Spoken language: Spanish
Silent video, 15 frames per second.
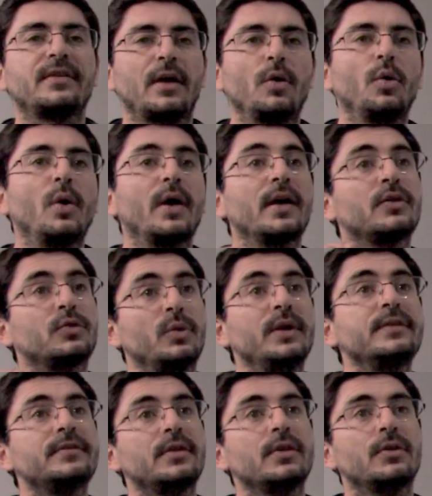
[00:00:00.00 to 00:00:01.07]
sean lugares
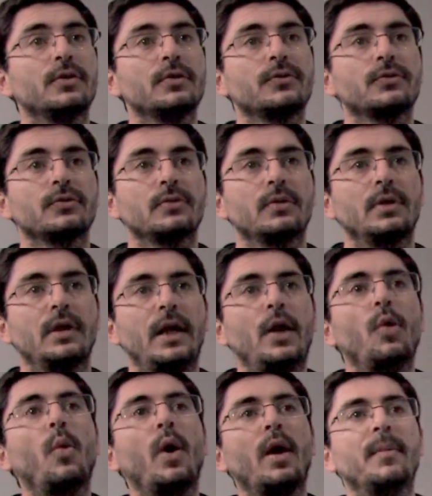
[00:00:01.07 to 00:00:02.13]
turísticos,
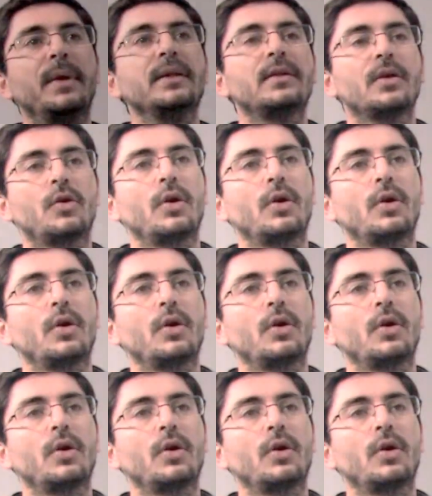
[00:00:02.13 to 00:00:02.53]
igualmente